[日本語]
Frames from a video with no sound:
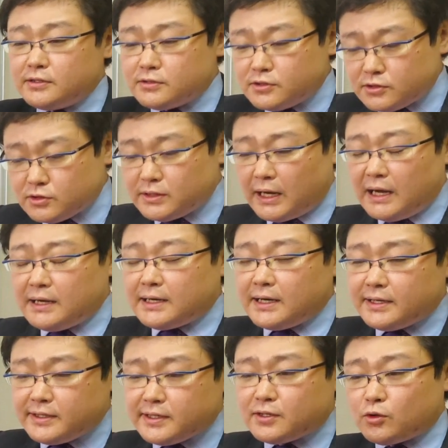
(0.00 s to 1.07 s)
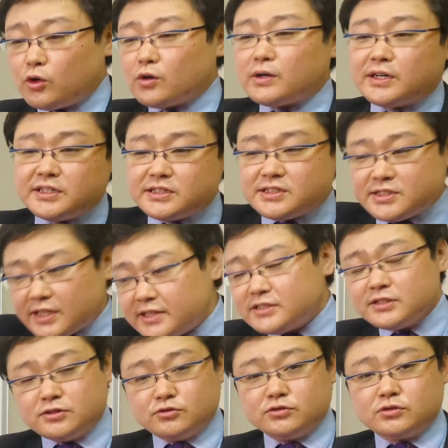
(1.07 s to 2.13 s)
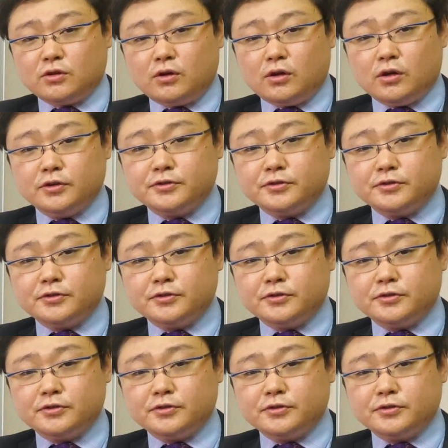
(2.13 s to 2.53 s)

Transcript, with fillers: る段階で国家にチェンジすると